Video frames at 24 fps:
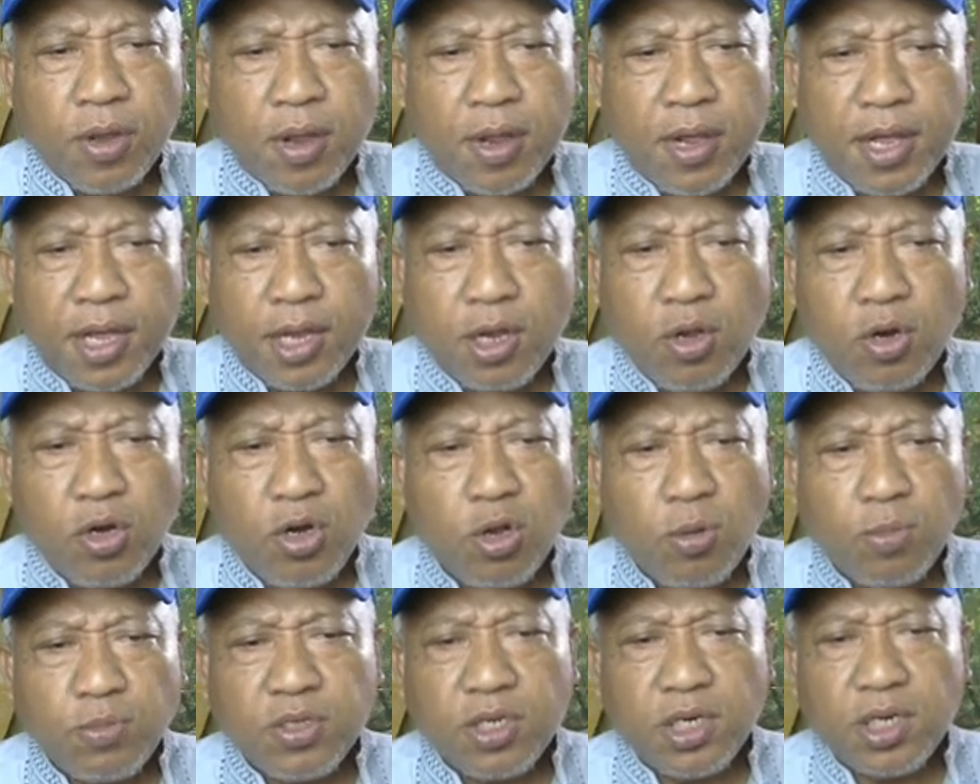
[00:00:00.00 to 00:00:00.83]

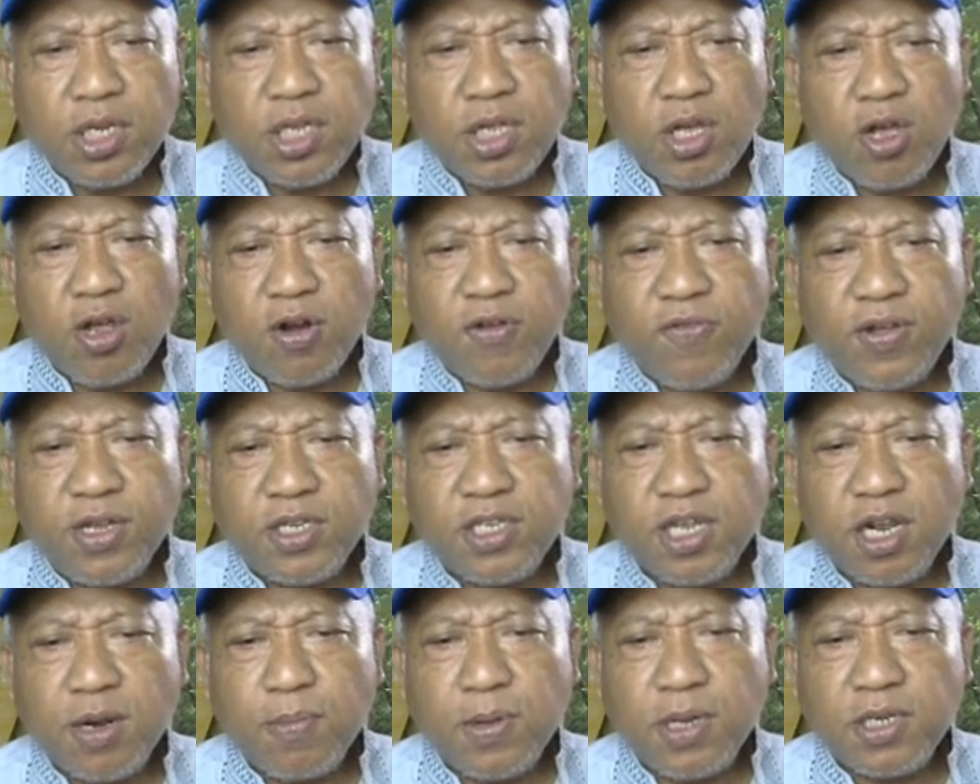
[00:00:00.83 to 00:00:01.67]
ekonom senior
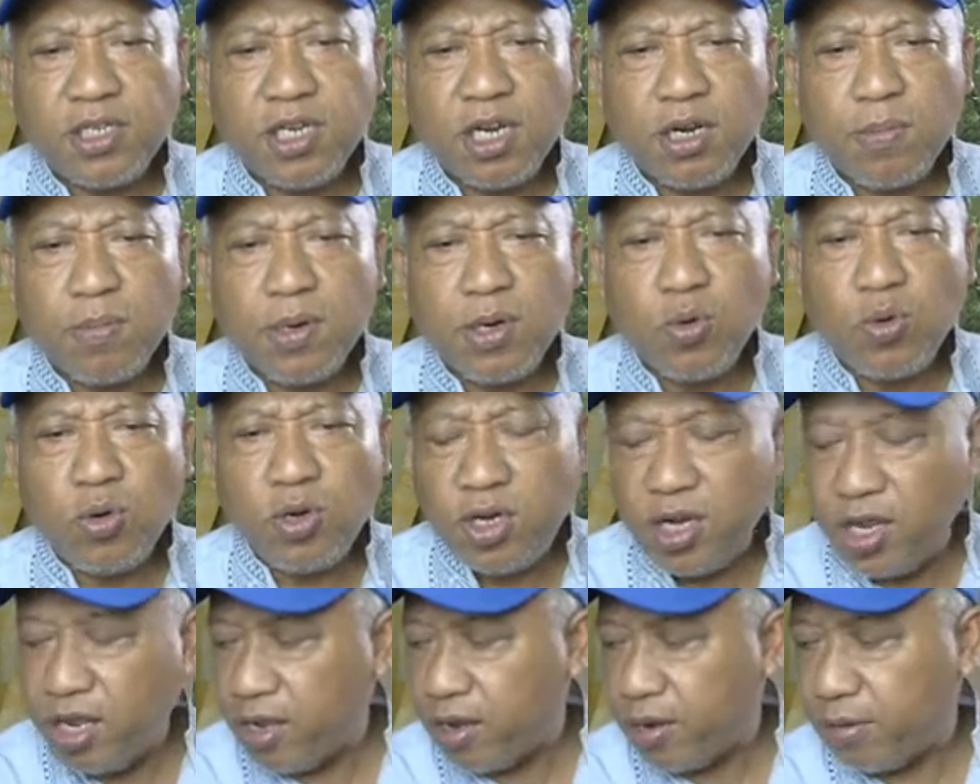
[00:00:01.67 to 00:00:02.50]
Faisal Basri
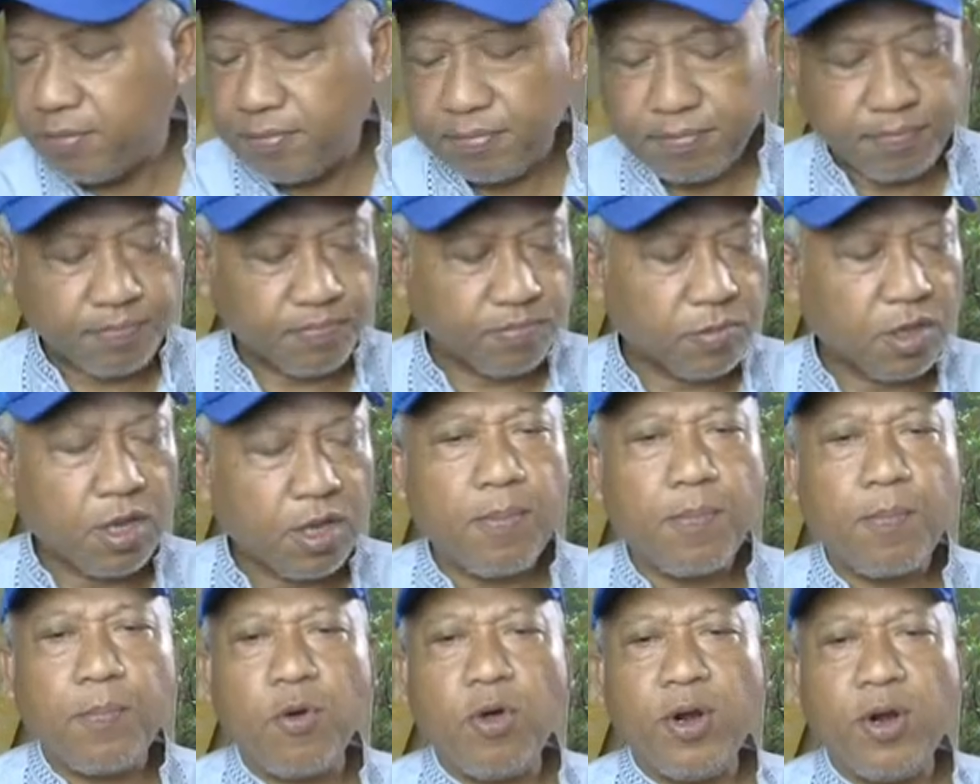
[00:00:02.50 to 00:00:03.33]
menuding
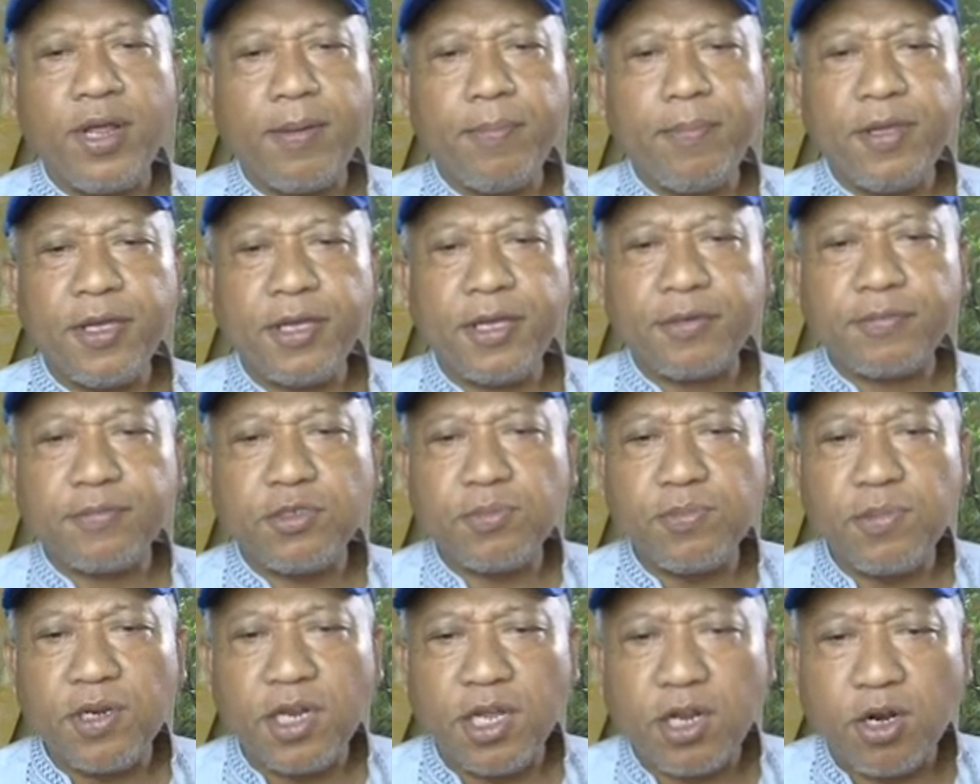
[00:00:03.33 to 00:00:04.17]
polemik
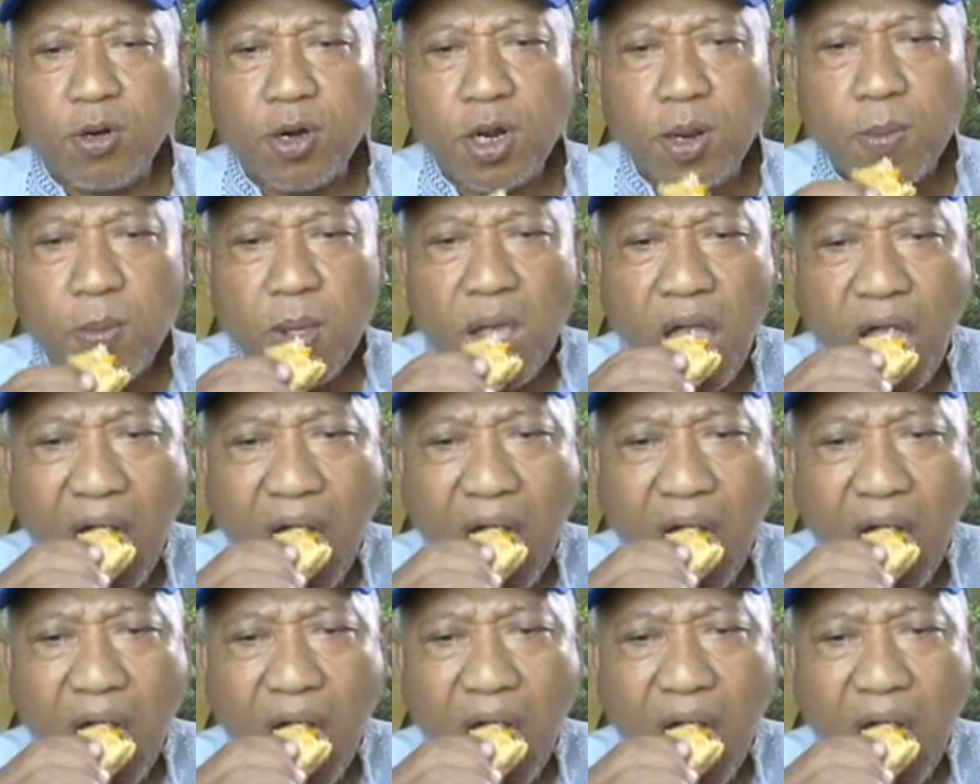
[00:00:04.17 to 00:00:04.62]
Bismillahirrahmanirrahim